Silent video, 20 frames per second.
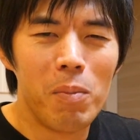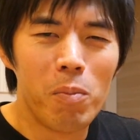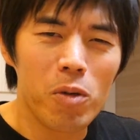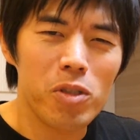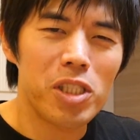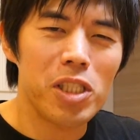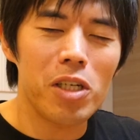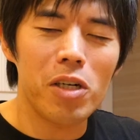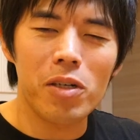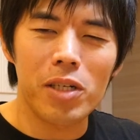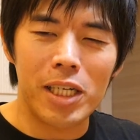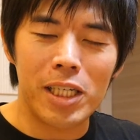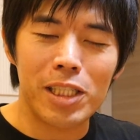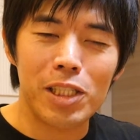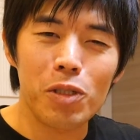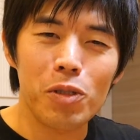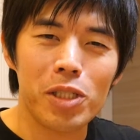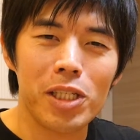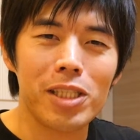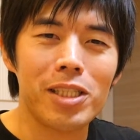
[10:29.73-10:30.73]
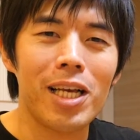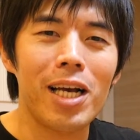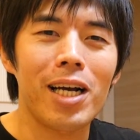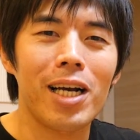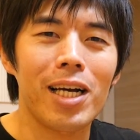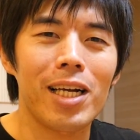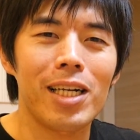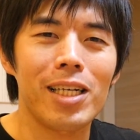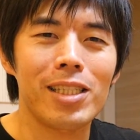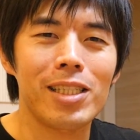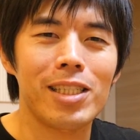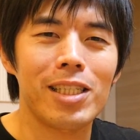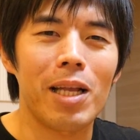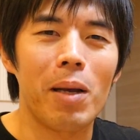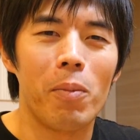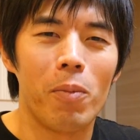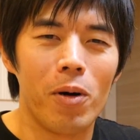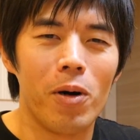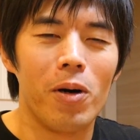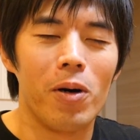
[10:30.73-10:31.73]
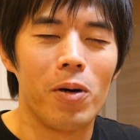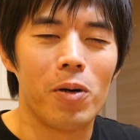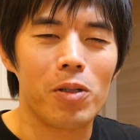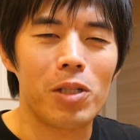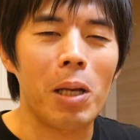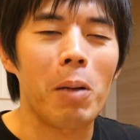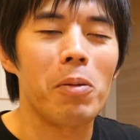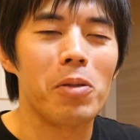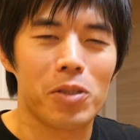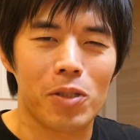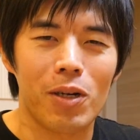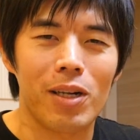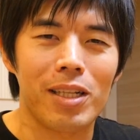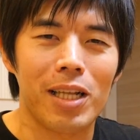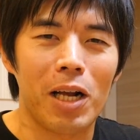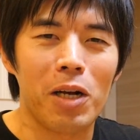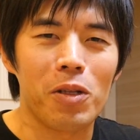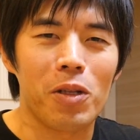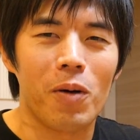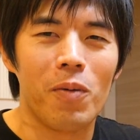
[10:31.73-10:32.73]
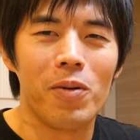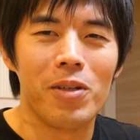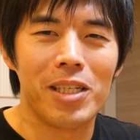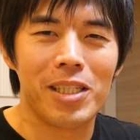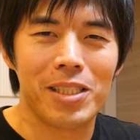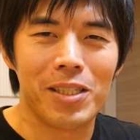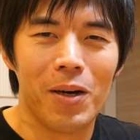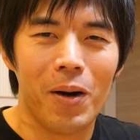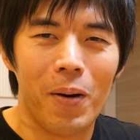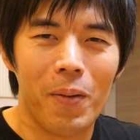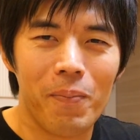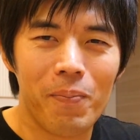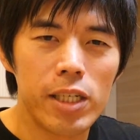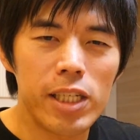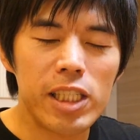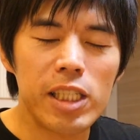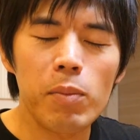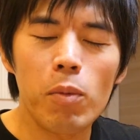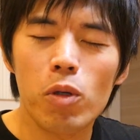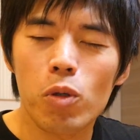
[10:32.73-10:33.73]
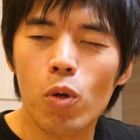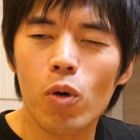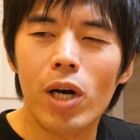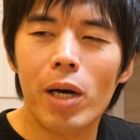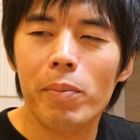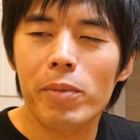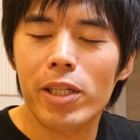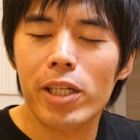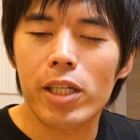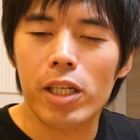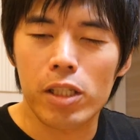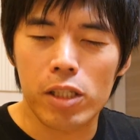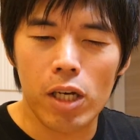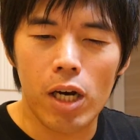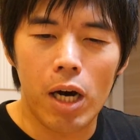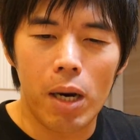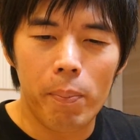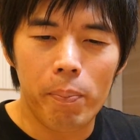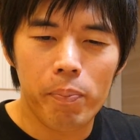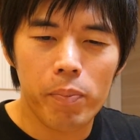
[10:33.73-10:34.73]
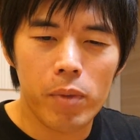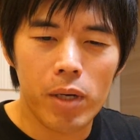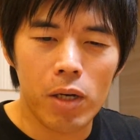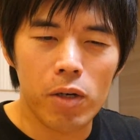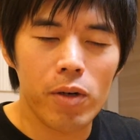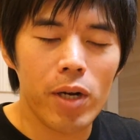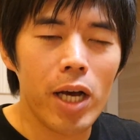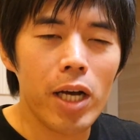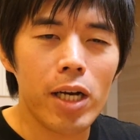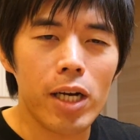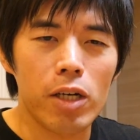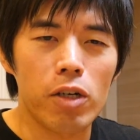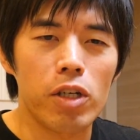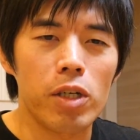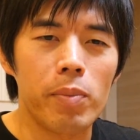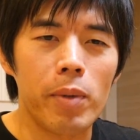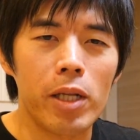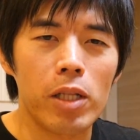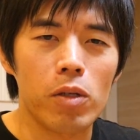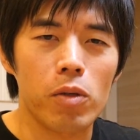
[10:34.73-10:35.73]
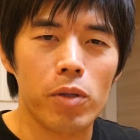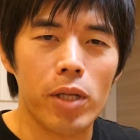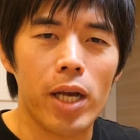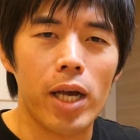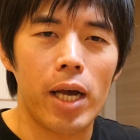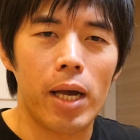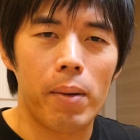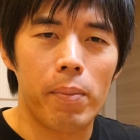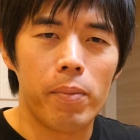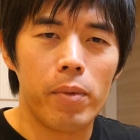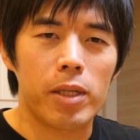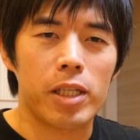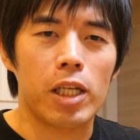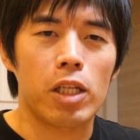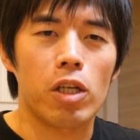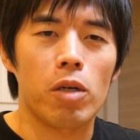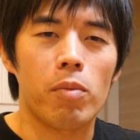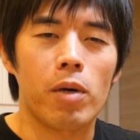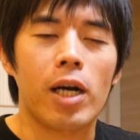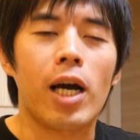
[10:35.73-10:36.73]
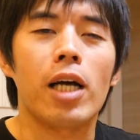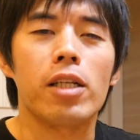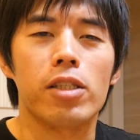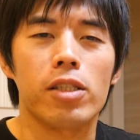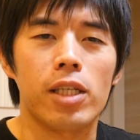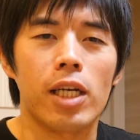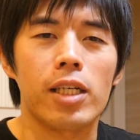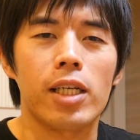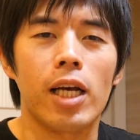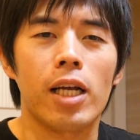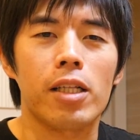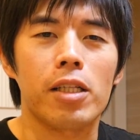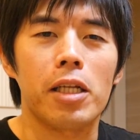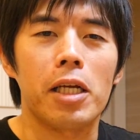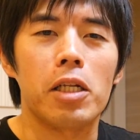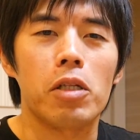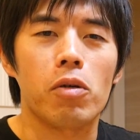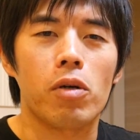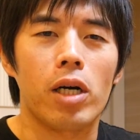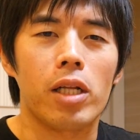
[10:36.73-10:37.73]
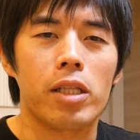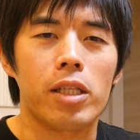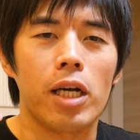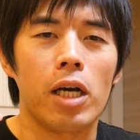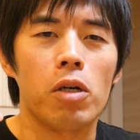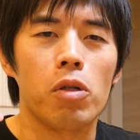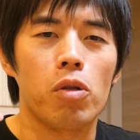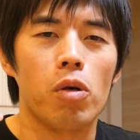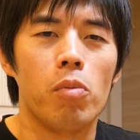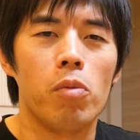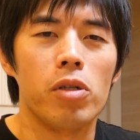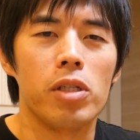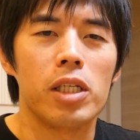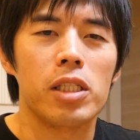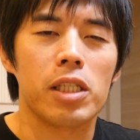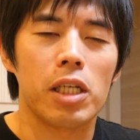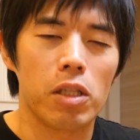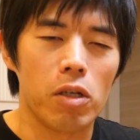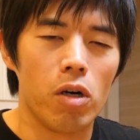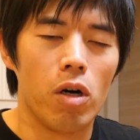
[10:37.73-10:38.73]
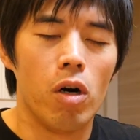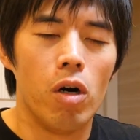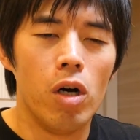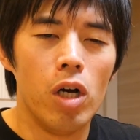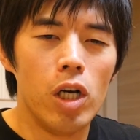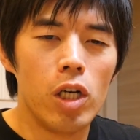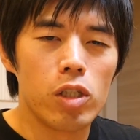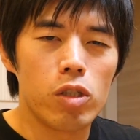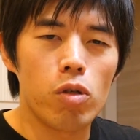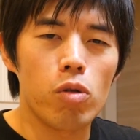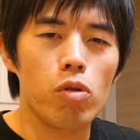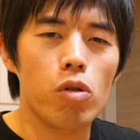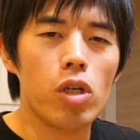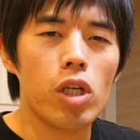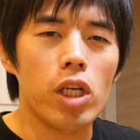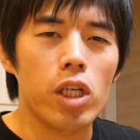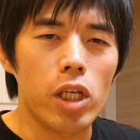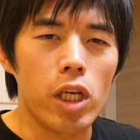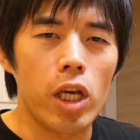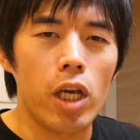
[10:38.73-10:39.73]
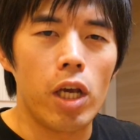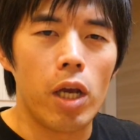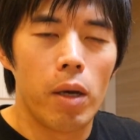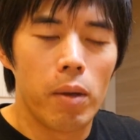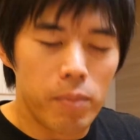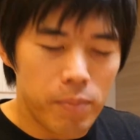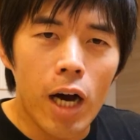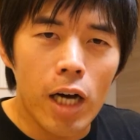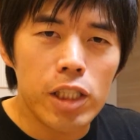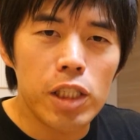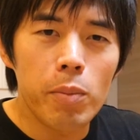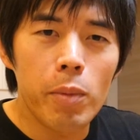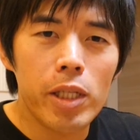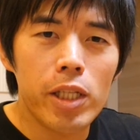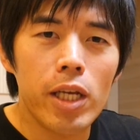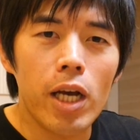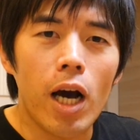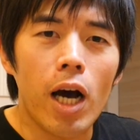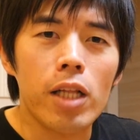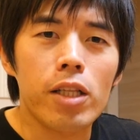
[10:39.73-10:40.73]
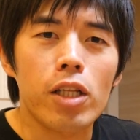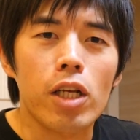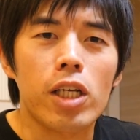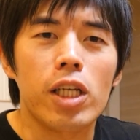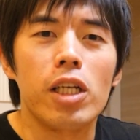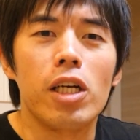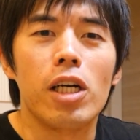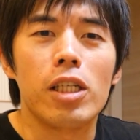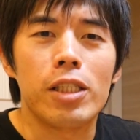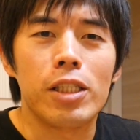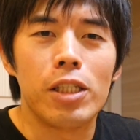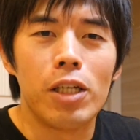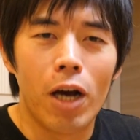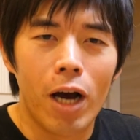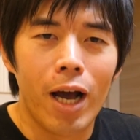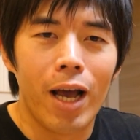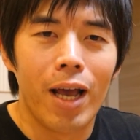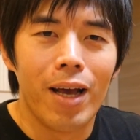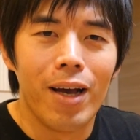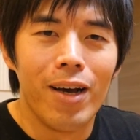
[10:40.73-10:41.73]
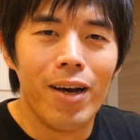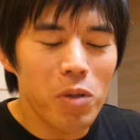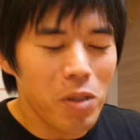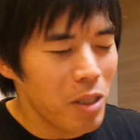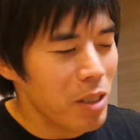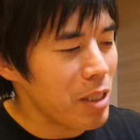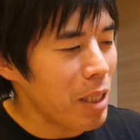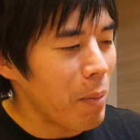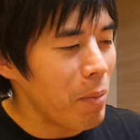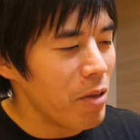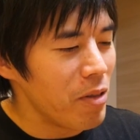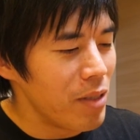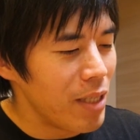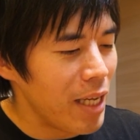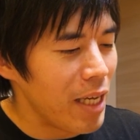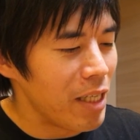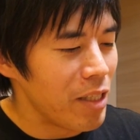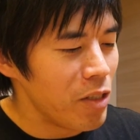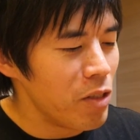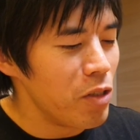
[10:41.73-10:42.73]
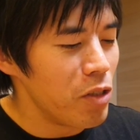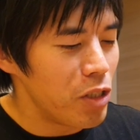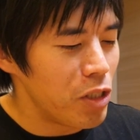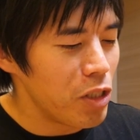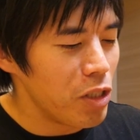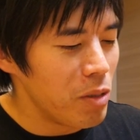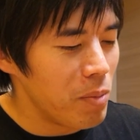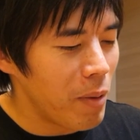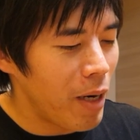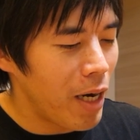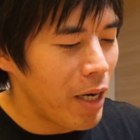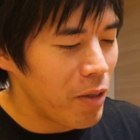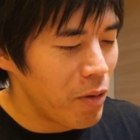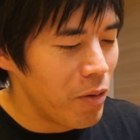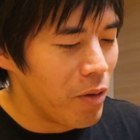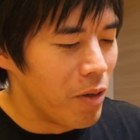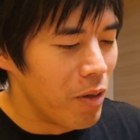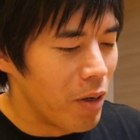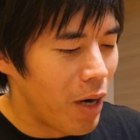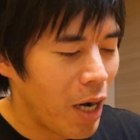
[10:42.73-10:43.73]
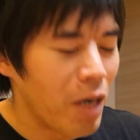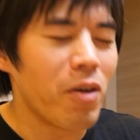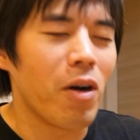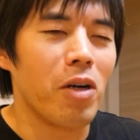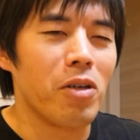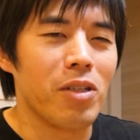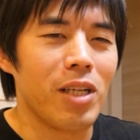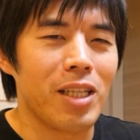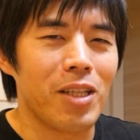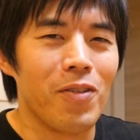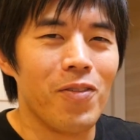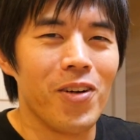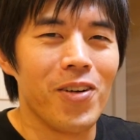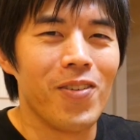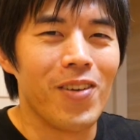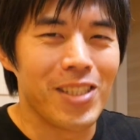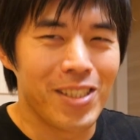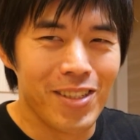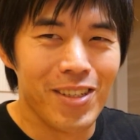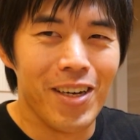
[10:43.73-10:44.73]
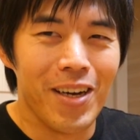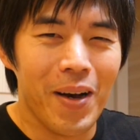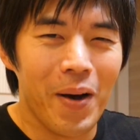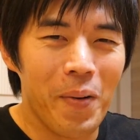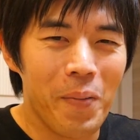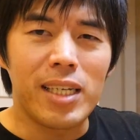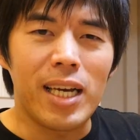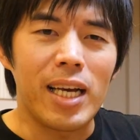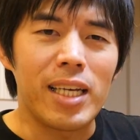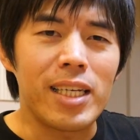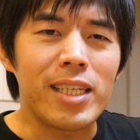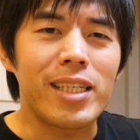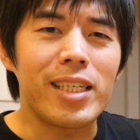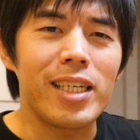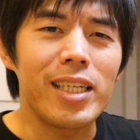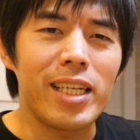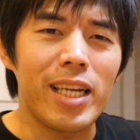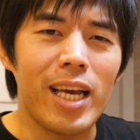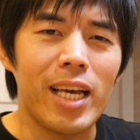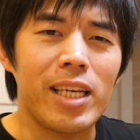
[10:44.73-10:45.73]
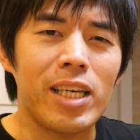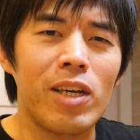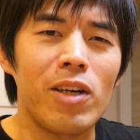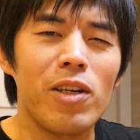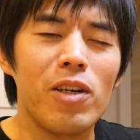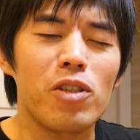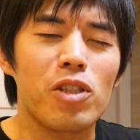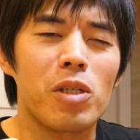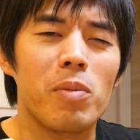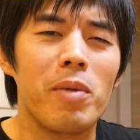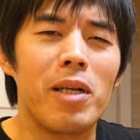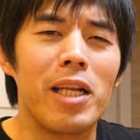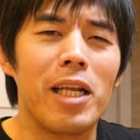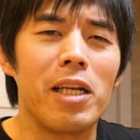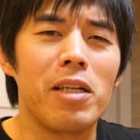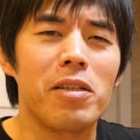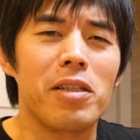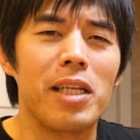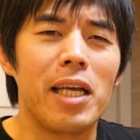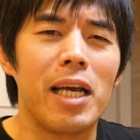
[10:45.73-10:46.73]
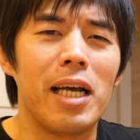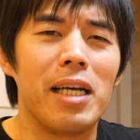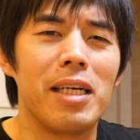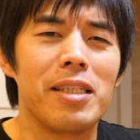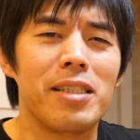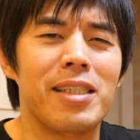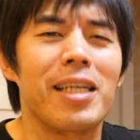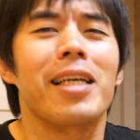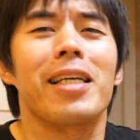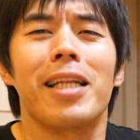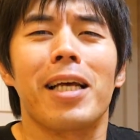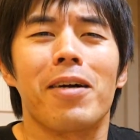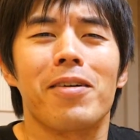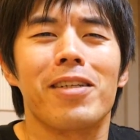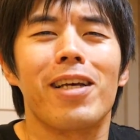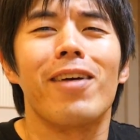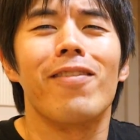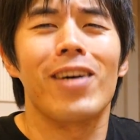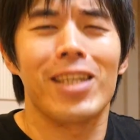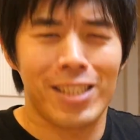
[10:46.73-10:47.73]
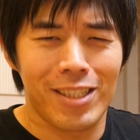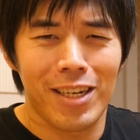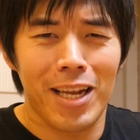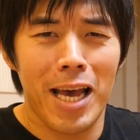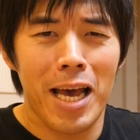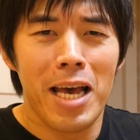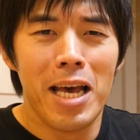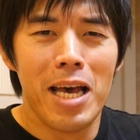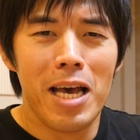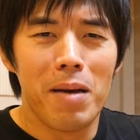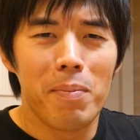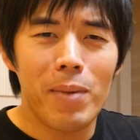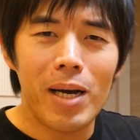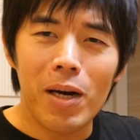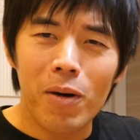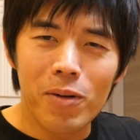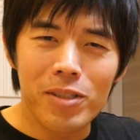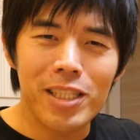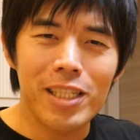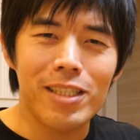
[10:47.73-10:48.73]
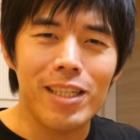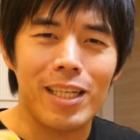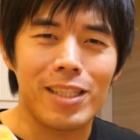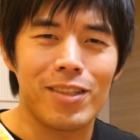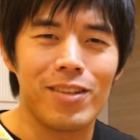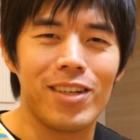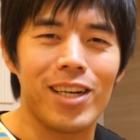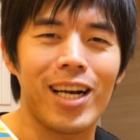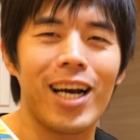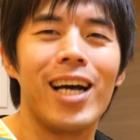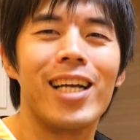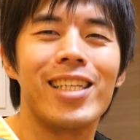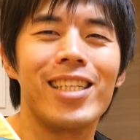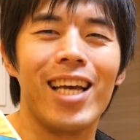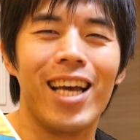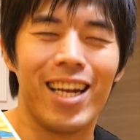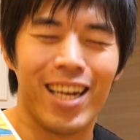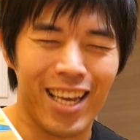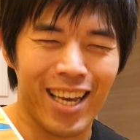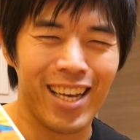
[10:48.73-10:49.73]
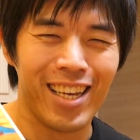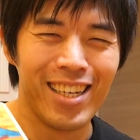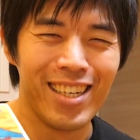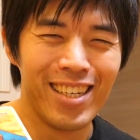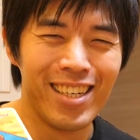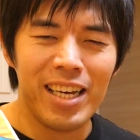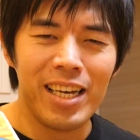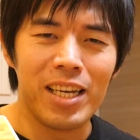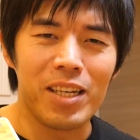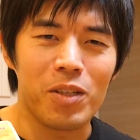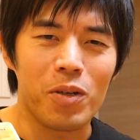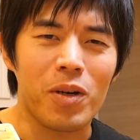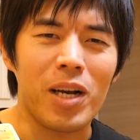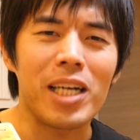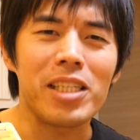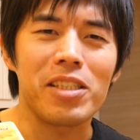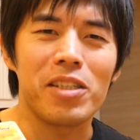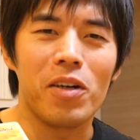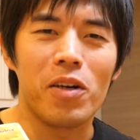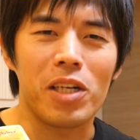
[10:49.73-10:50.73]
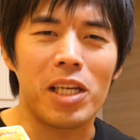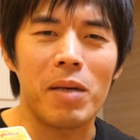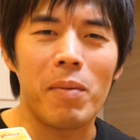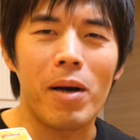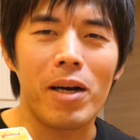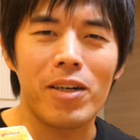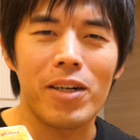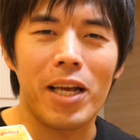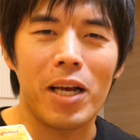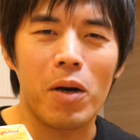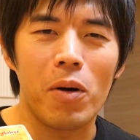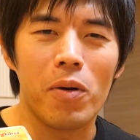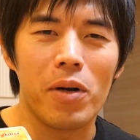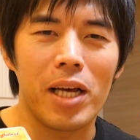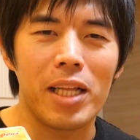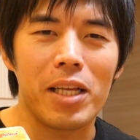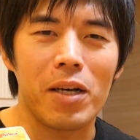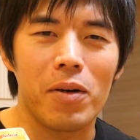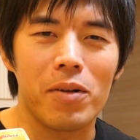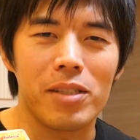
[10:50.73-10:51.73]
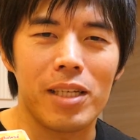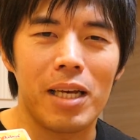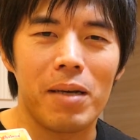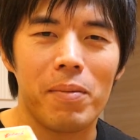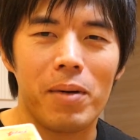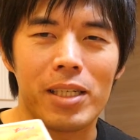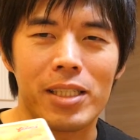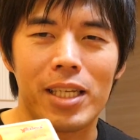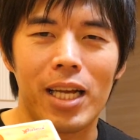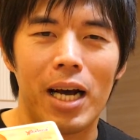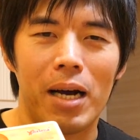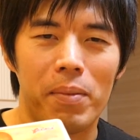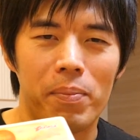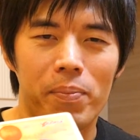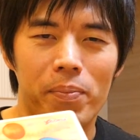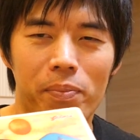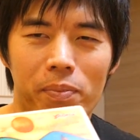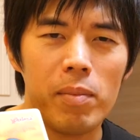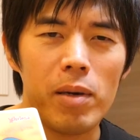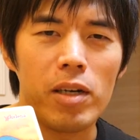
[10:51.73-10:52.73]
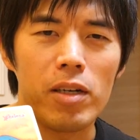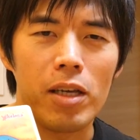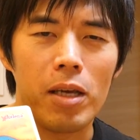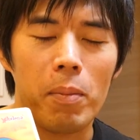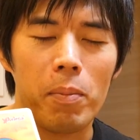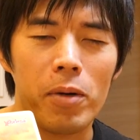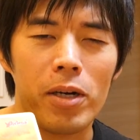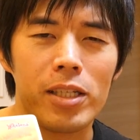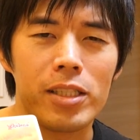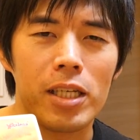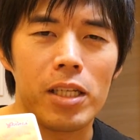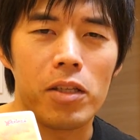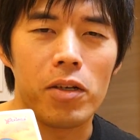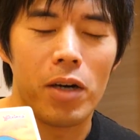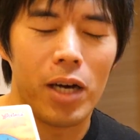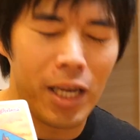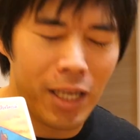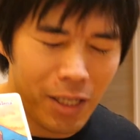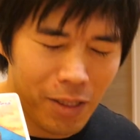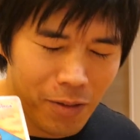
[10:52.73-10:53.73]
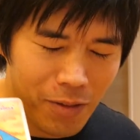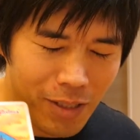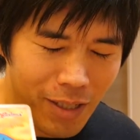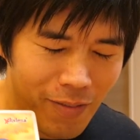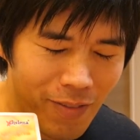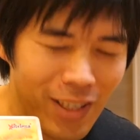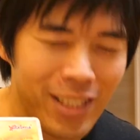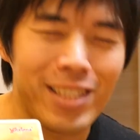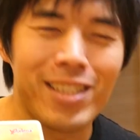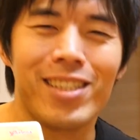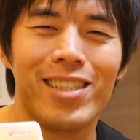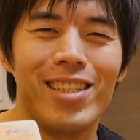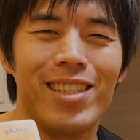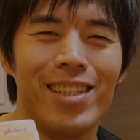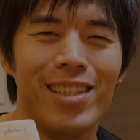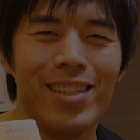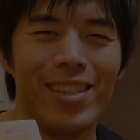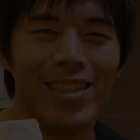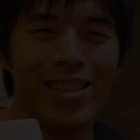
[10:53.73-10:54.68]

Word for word: もちろんね、視聴者さんから来ても多分それってあると思うんですよ。いつも動画見ててさ、あのなんかのイベントで、まあ、例えばカズさんに会ったりとかってあると思うんですけど、その時に初めて会った気がしない。これは多分ね ユーチューバー のあるあるだと思います。いや、一気にね距離を詰めれるって素敵でございますね。まあ本日はそんな感じでねえーとカズの気まぐれコーナーでございました。万円プレゼントありがとうございます。